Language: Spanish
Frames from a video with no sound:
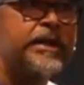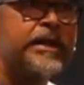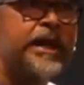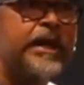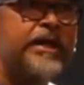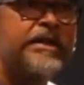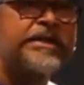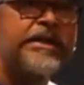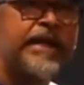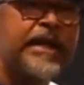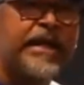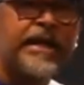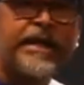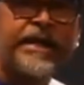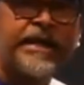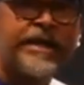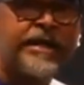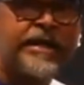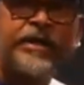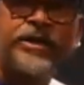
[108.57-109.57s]
él saca el
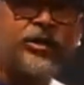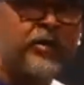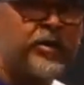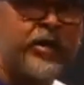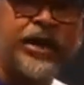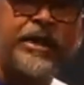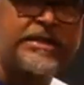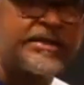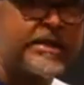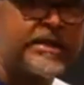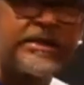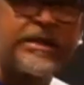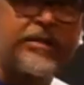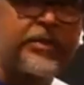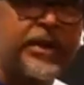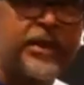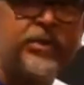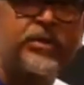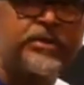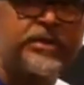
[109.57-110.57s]
inning, no me hace esa
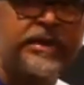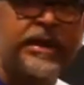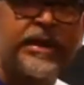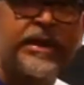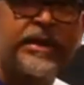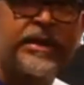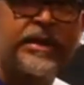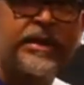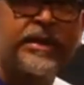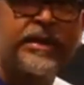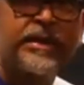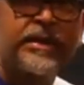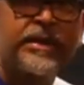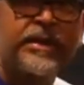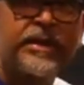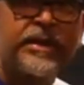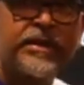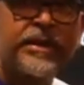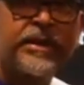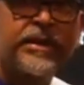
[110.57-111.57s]
pregunta,
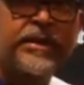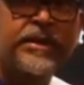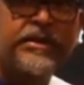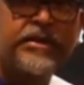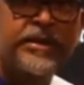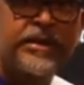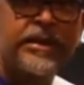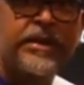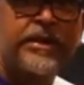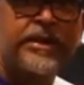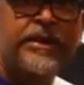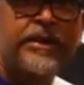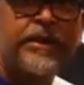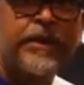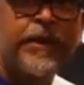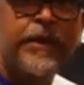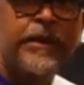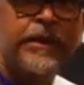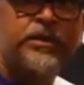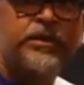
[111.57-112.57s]
¿entiendes?
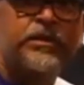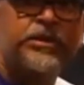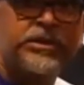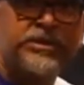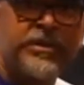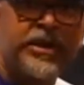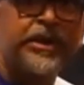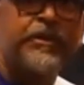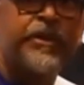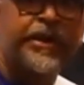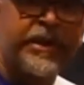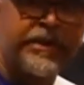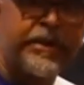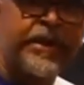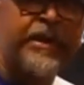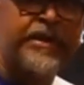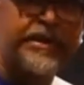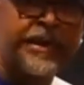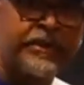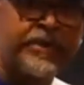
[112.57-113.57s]
Entonces me la,
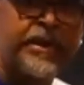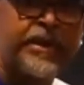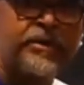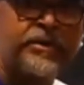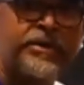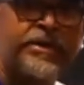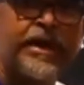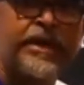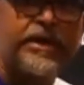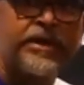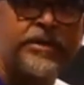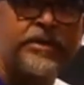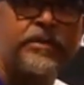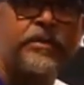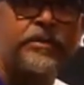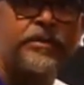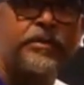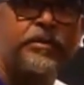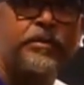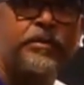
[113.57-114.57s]
está preguntando
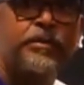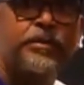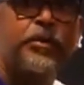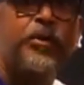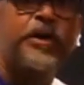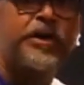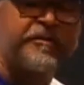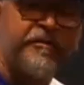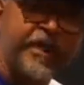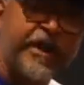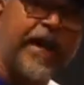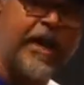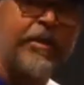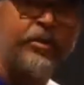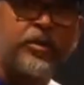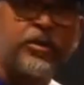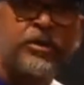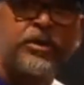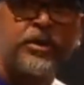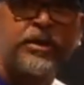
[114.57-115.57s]
porque
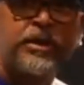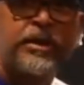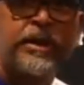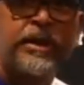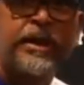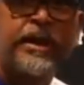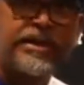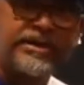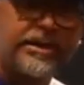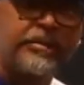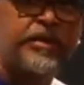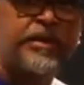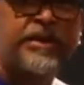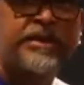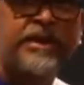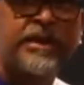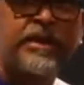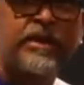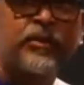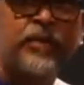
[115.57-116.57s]
fallamos. Esa
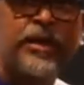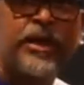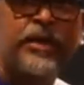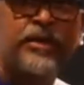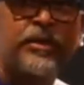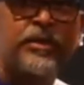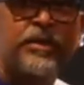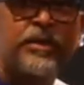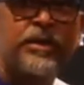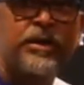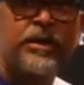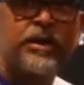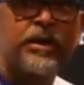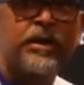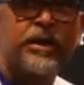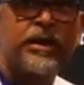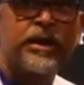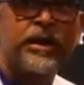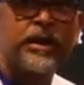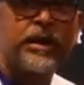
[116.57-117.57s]
parte del juego.
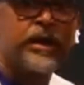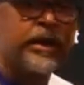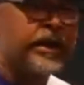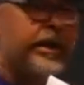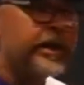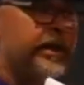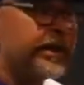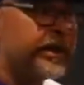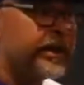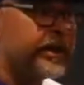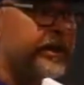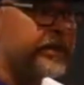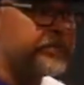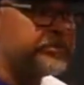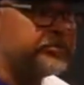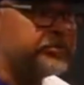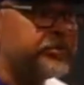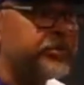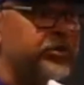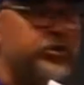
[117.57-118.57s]
Eh,
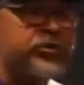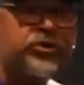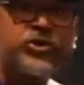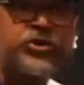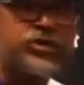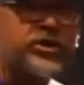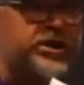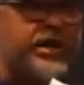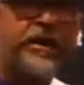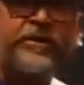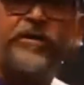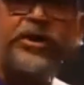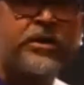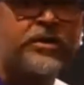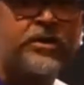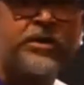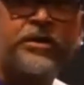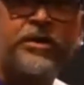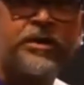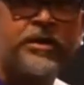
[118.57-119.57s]
yo no soy sabio,
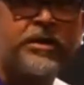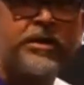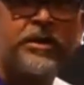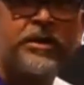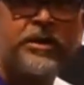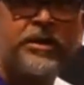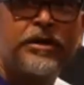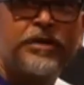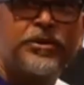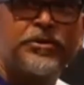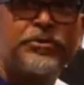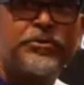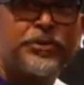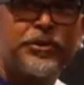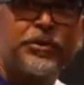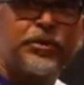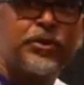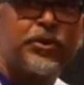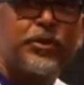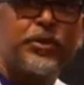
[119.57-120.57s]
yo
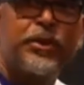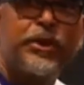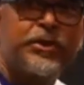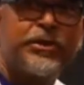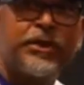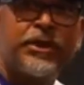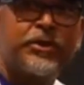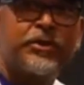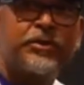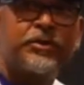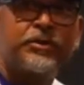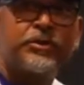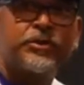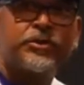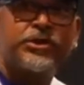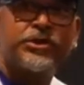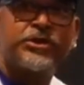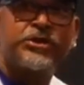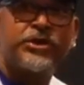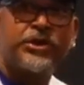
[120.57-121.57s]
solo pongo peloteros en
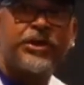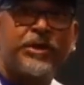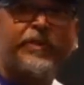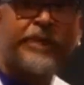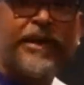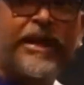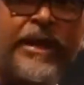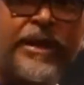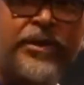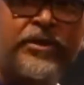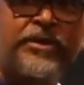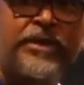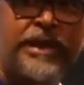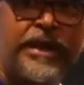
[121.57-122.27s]
posiciones para que ellos